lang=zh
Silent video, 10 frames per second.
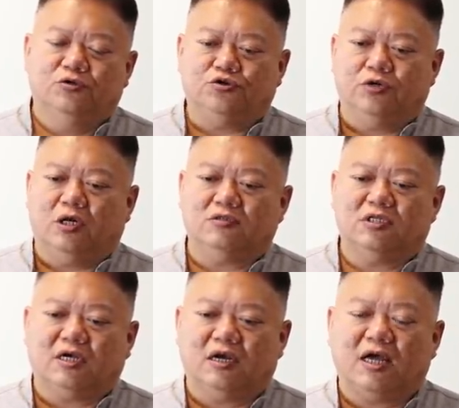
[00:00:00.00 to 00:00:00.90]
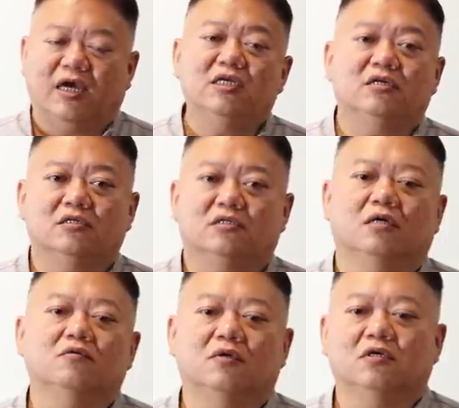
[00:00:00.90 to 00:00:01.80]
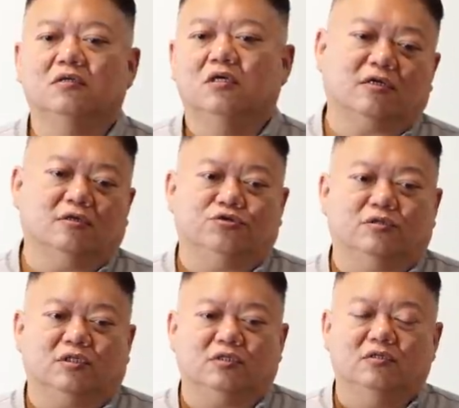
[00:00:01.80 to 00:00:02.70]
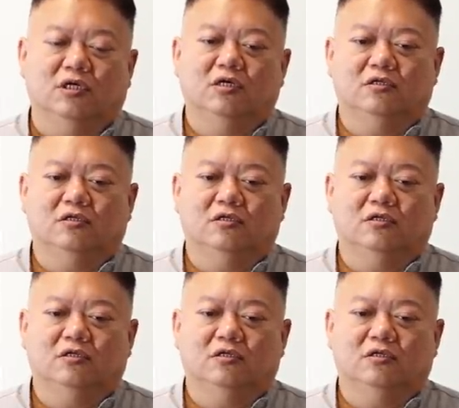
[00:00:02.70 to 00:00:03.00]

学会老师在刚开业的时候呢，他可能觉得自己。